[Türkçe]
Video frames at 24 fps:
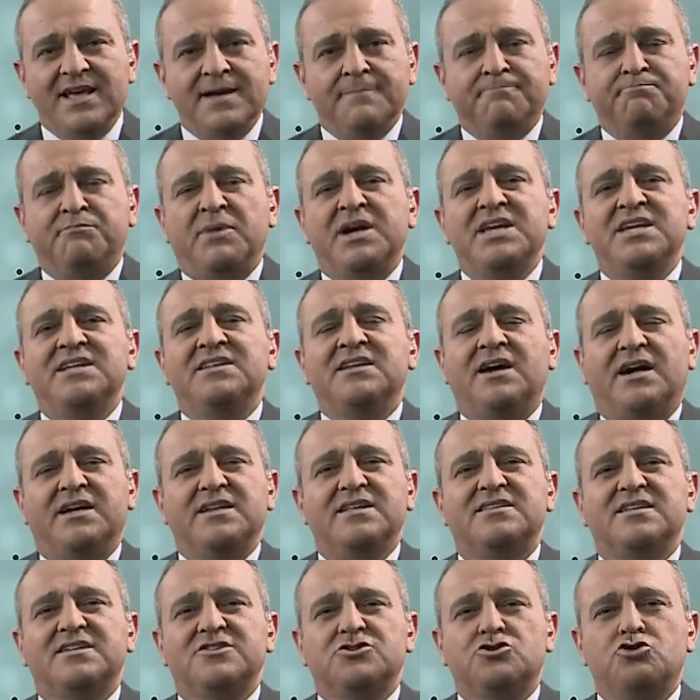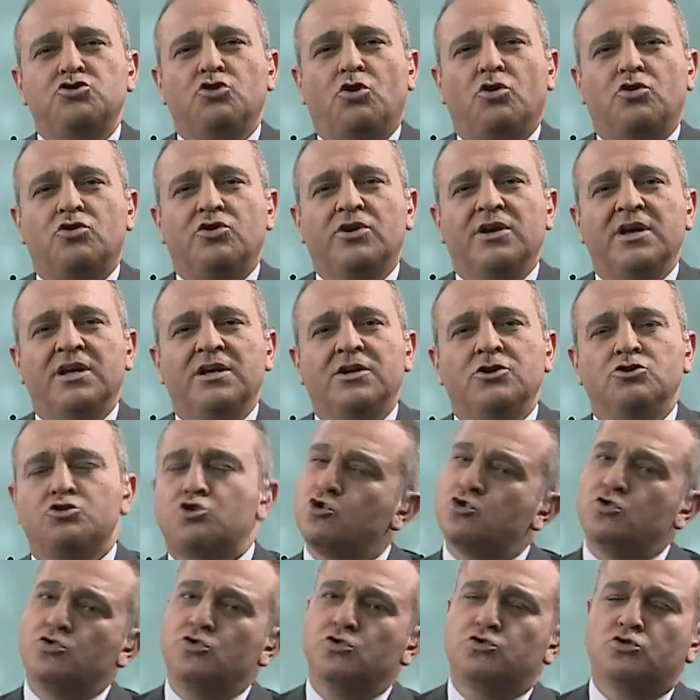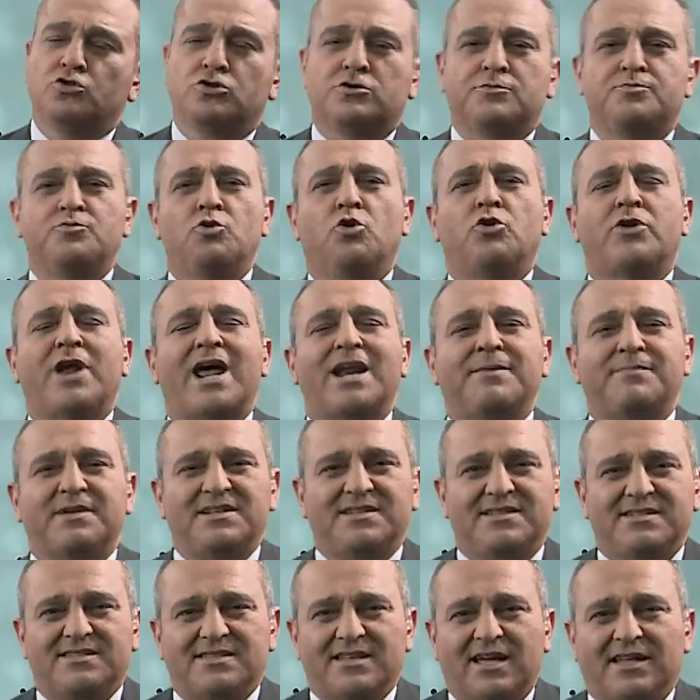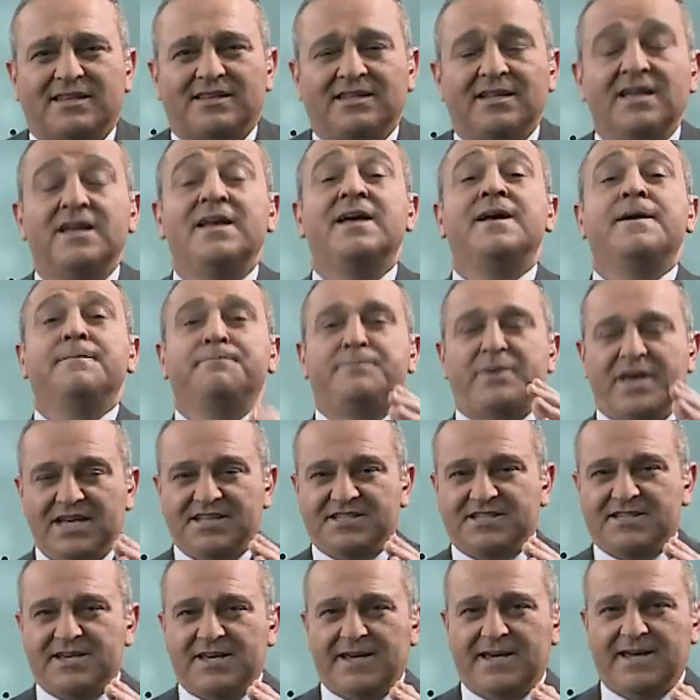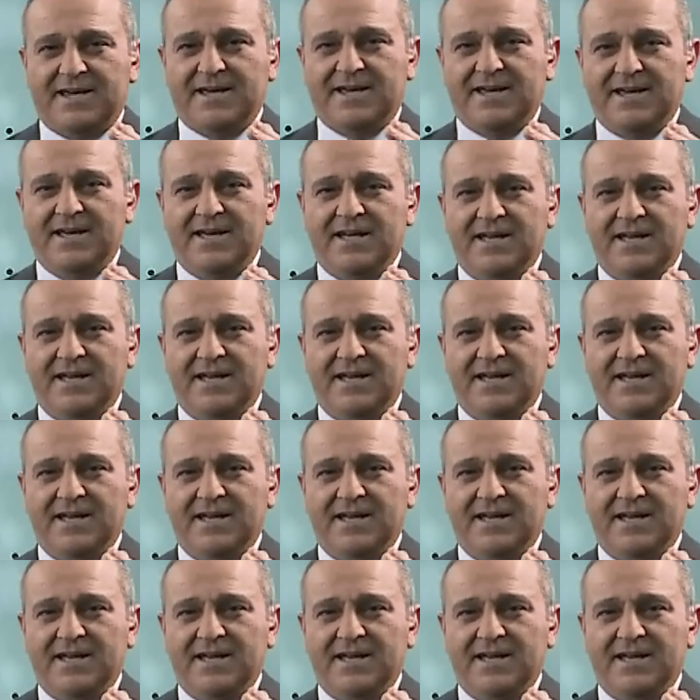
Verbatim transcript: mayın haritası yok. Sözünü tutmuyor Ermenistan. Peki,